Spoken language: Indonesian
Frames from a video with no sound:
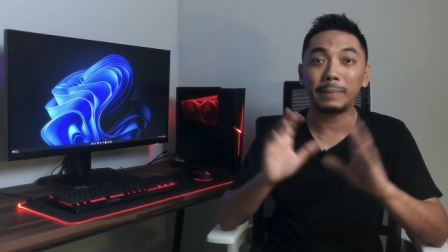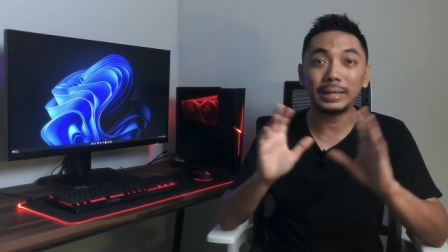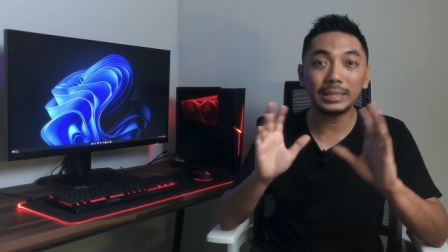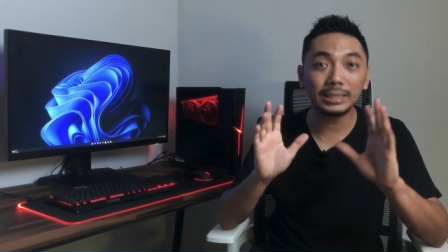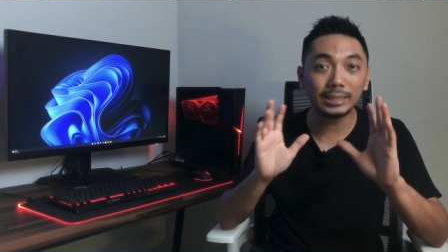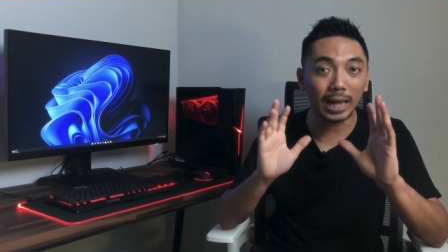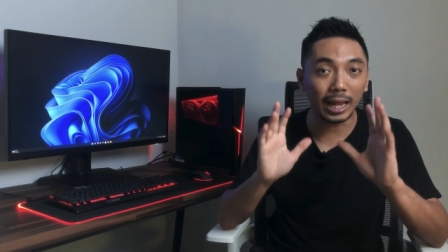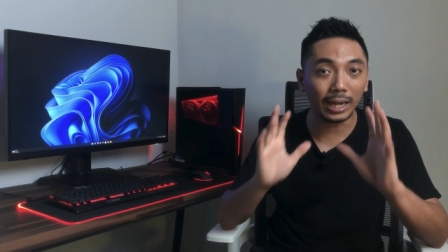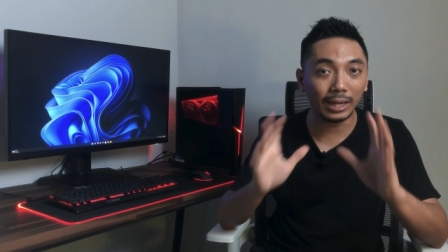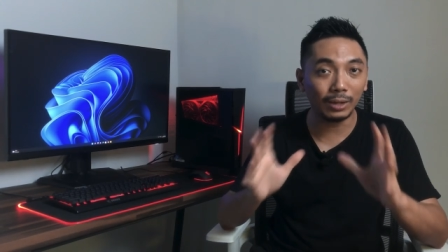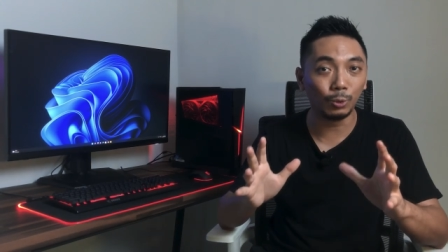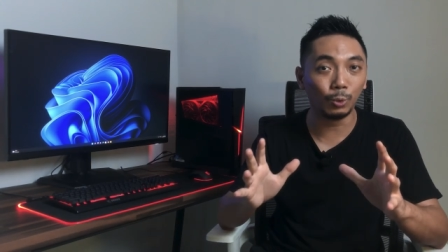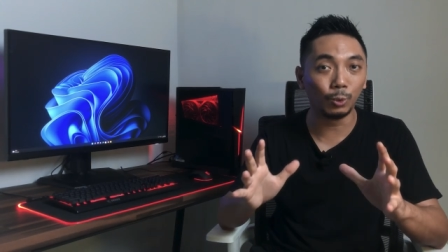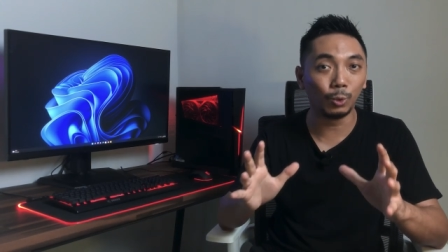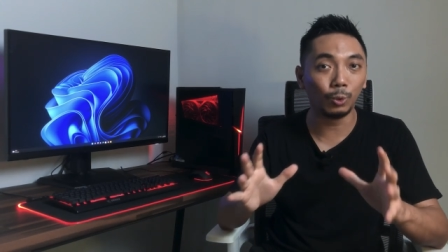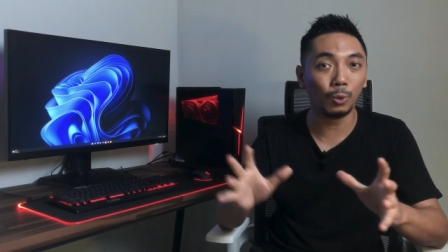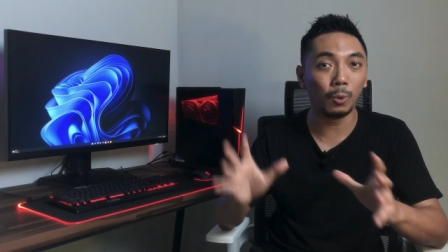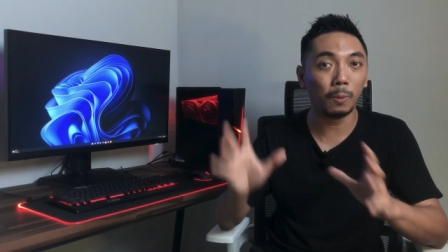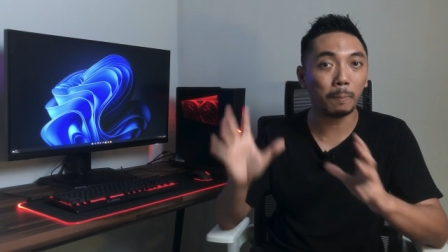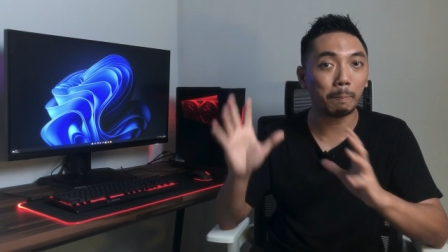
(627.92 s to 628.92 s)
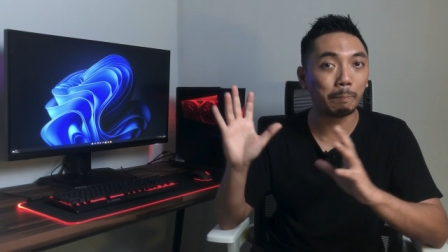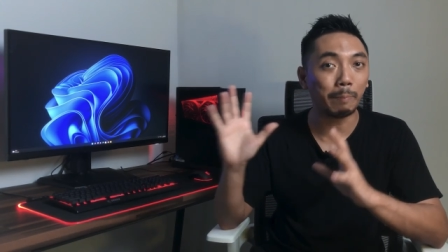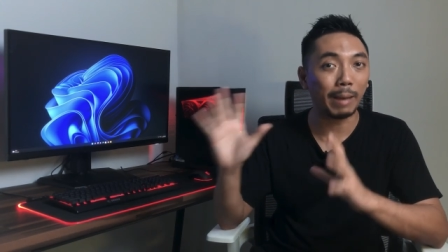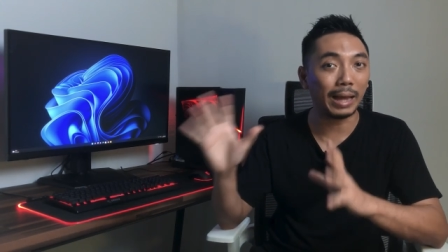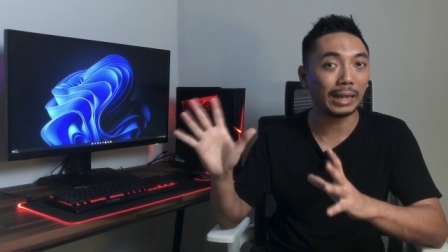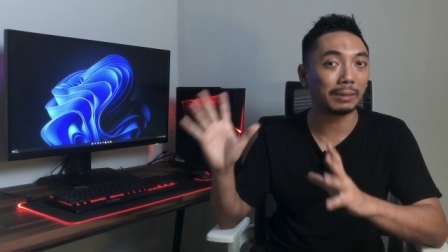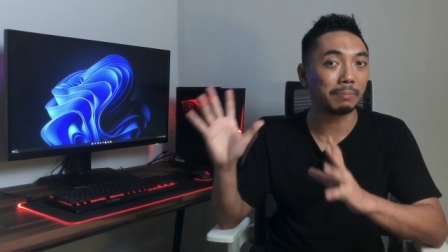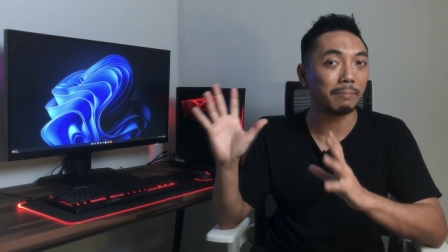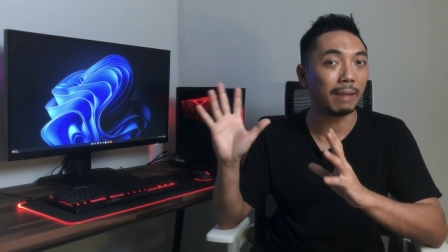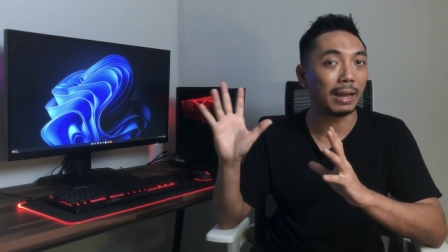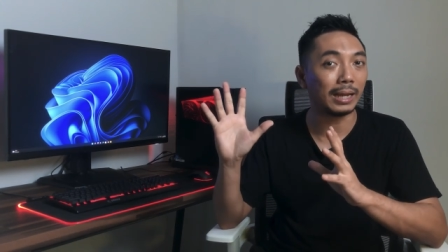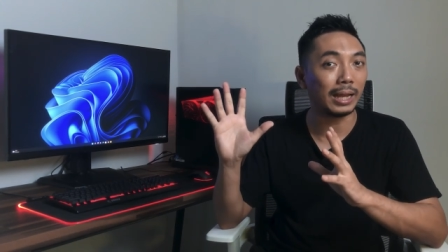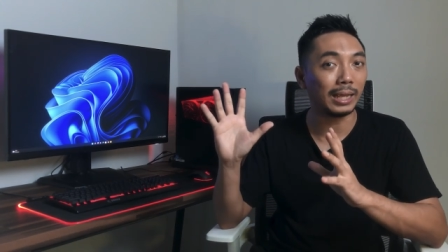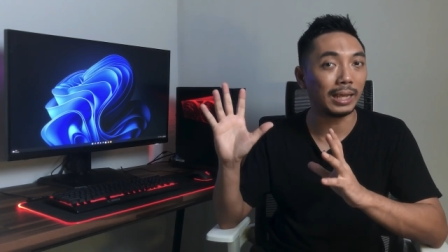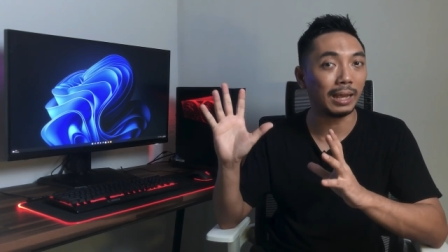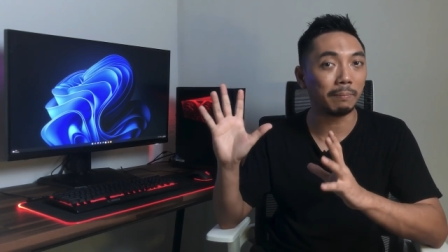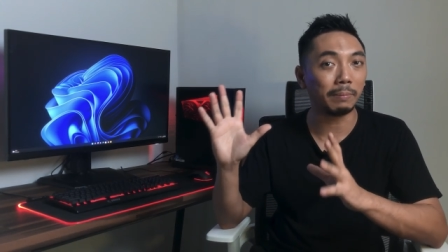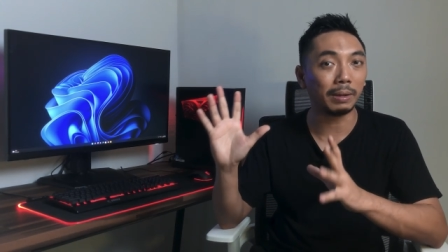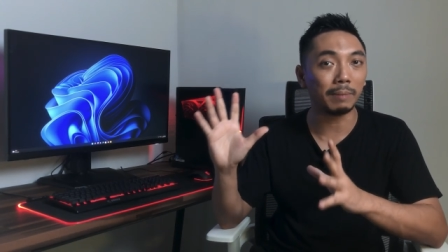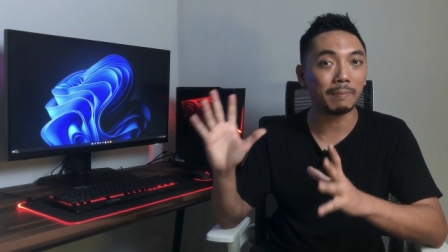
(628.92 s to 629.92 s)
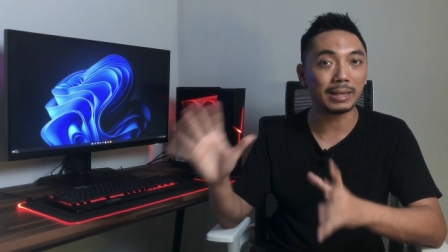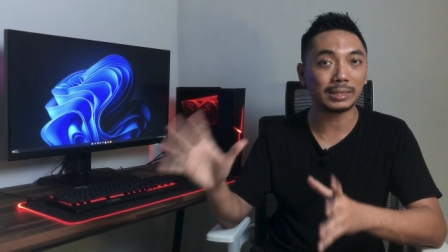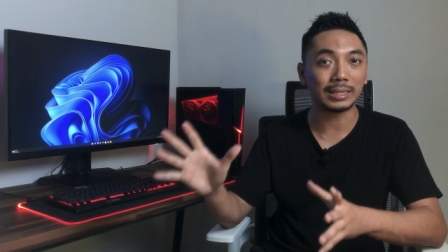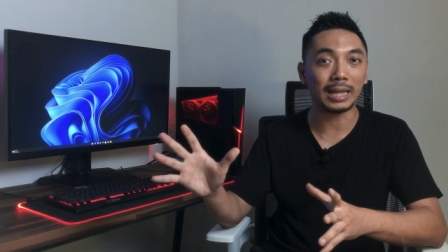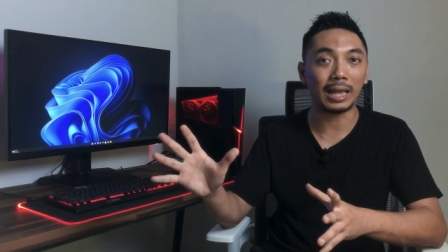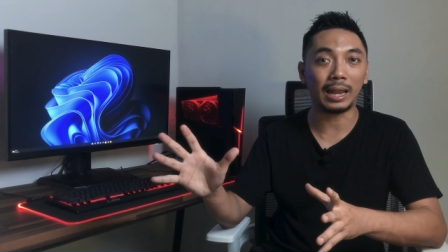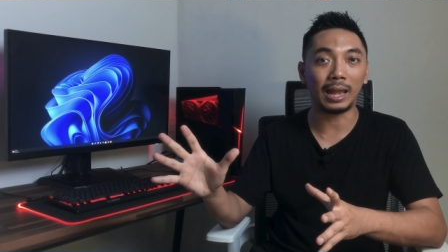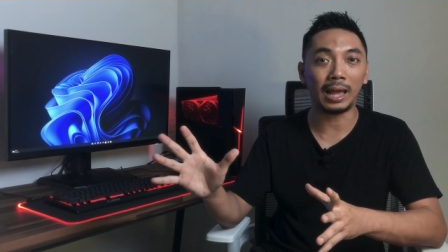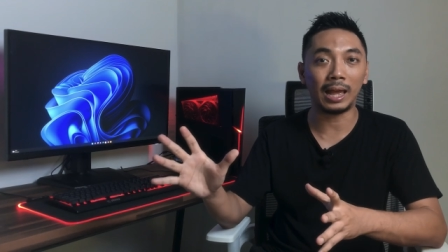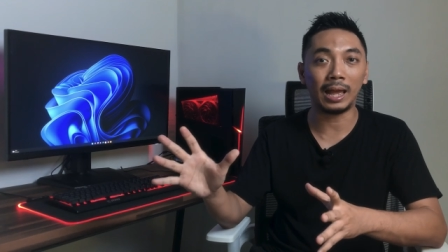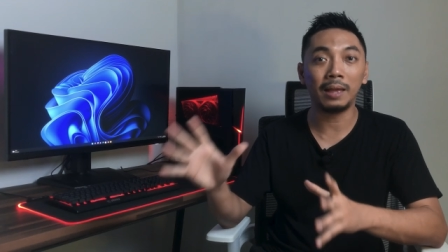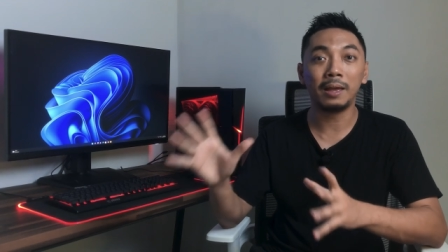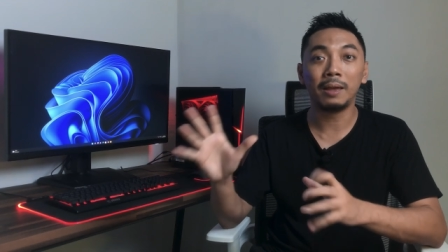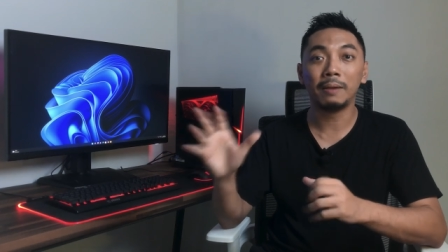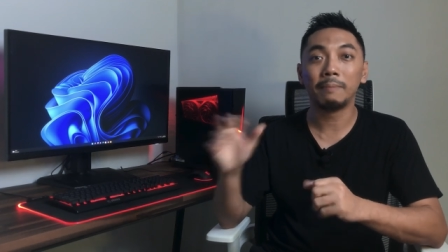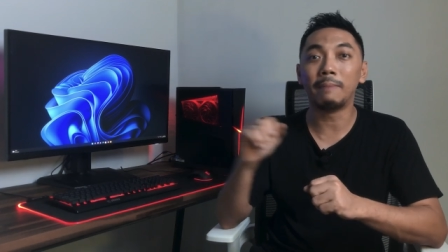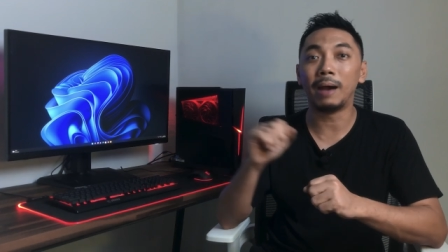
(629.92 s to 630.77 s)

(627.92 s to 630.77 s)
mencari dulu part mana yang bermasalah,